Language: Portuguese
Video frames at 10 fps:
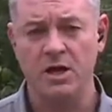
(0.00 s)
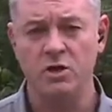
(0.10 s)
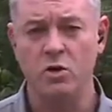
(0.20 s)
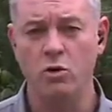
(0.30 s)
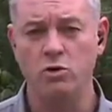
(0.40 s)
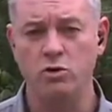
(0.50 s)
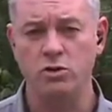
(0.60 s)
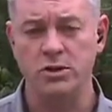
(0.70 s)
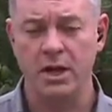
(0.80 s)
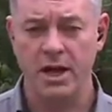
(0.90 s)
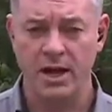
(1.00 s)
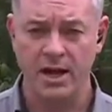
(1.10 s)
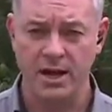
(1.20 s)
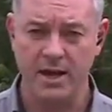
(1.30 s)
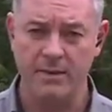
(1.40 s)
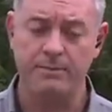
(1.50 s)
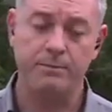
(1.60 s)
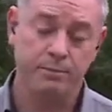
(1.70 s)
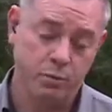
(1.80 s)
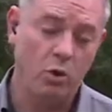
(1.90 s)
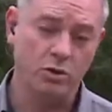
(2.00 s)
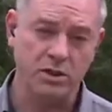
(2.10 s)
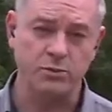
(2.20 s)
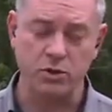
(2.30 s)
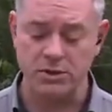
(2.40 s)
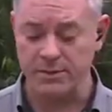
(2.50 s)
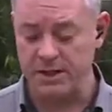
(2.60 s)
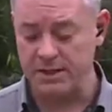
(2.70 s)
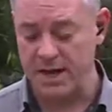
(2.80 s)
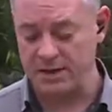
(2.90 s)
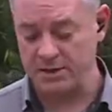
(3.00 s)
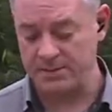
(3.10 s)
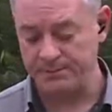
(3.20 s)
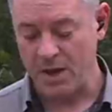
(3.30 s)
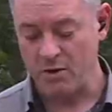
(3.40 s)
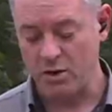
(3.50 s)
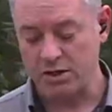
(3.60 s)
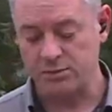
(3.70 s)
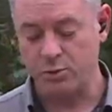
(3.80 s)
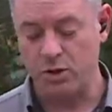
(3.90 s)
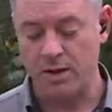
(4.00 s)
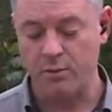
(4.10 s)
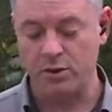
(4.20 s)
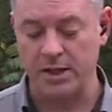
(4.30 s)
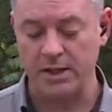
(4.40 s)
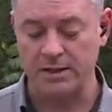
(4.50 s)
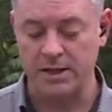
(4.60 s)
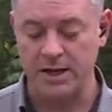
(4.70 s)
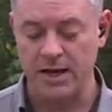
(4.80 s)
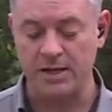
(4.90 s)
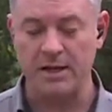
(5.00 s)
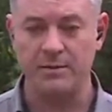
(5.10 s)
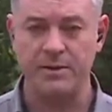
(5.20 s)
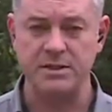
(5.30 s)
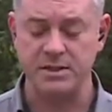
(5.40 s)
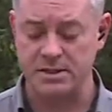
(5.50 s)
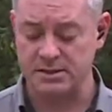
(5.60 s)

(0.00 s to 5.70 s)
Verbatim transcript: e outros é, outras possibilidades. Agora, a portaria da ANAC ainda precisa